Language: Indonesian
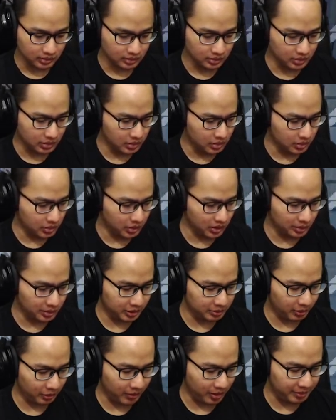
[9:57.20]
Uh, gue
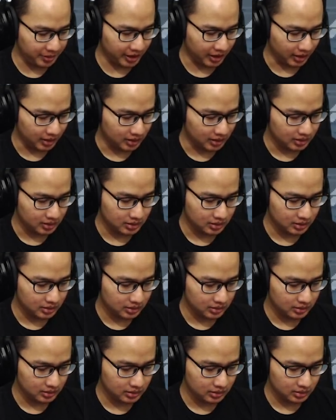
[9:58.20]
dapat buff apa ya?
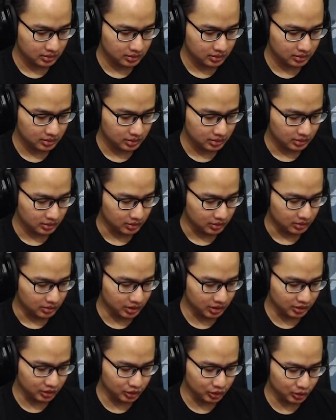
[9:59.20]

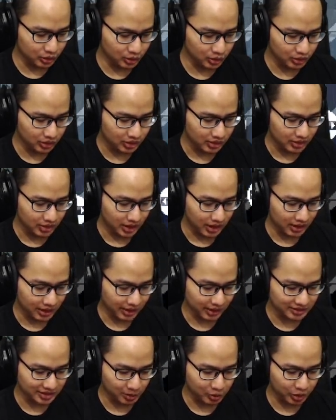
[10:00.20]
Lihat itu, ada
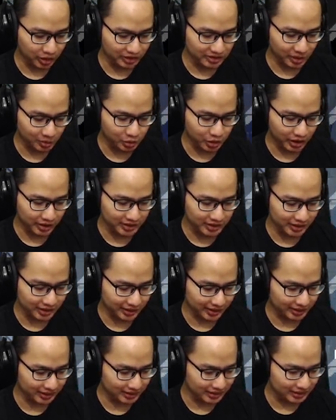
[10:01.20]
kayak samurai samurainya
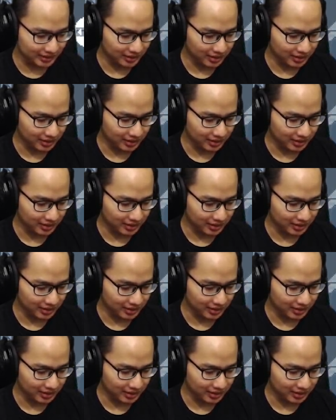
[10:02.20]
keren.